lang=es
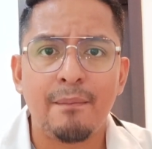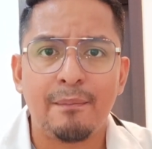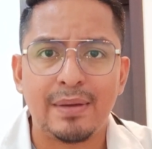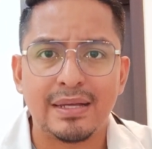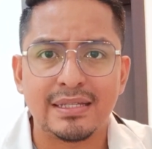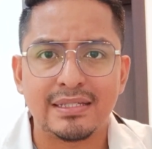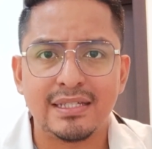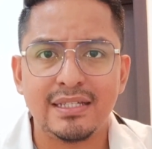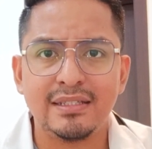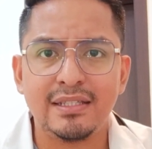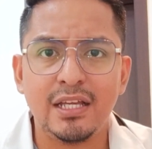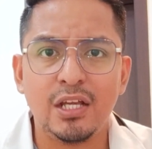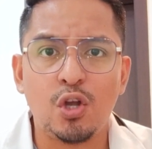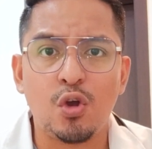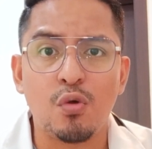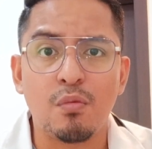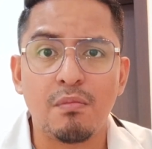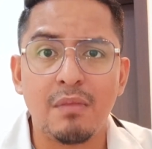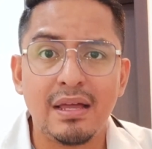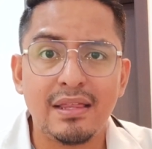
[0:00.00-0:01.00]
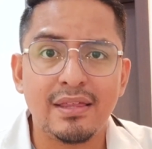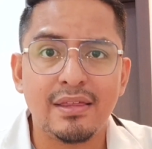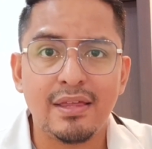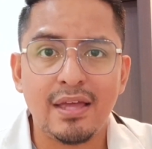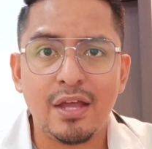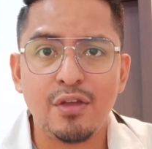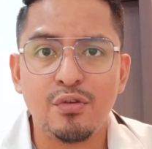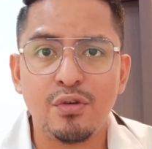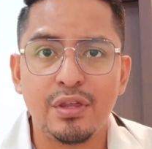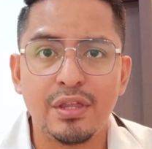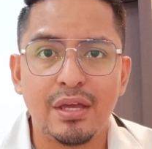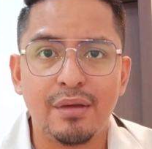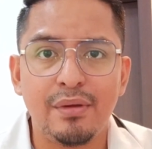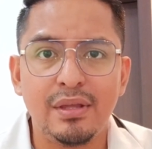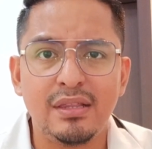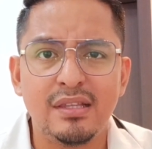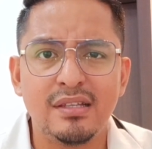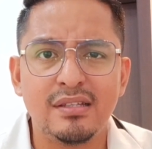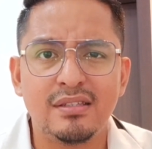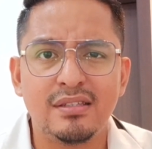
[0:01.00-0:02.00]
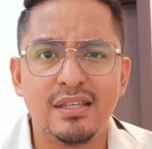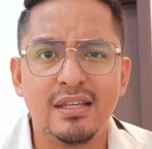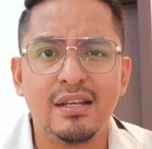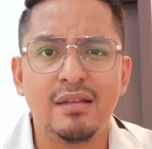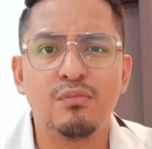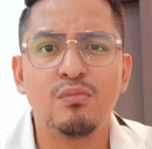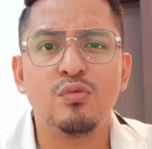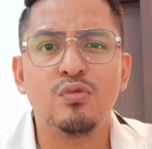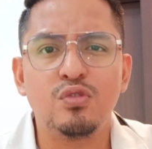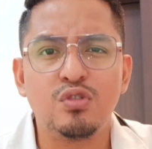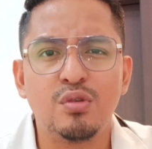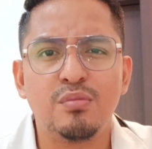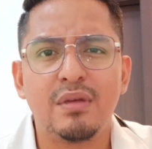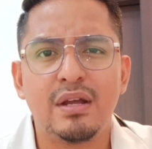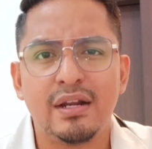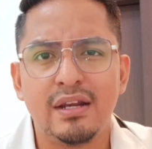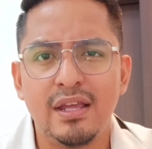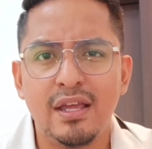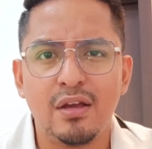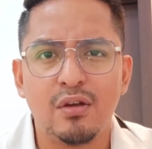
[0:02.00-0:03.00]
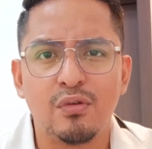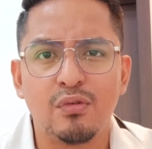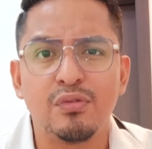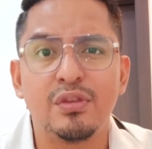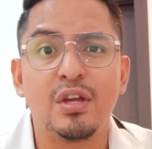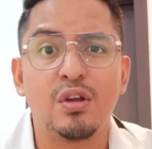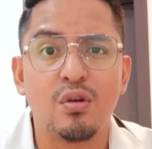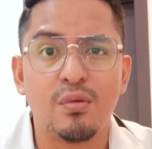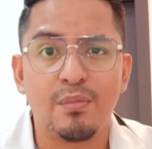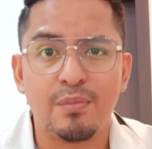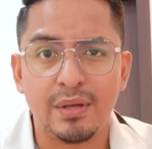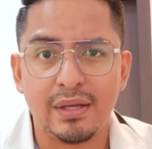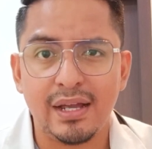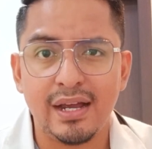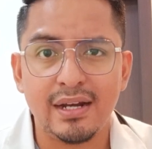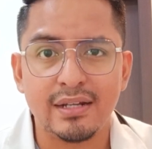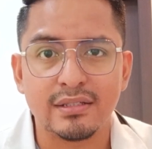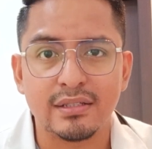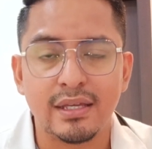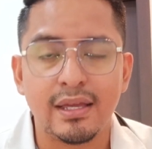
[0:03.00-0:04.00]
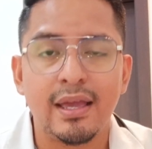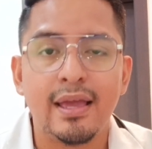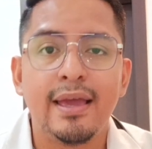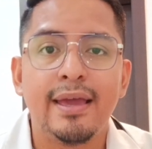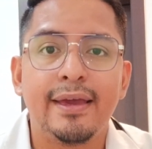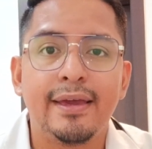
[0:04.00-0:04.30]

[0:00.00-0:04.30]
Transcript: Pacientes con más de 10 años de diabetes tienen mucho más riesgo de complicarse.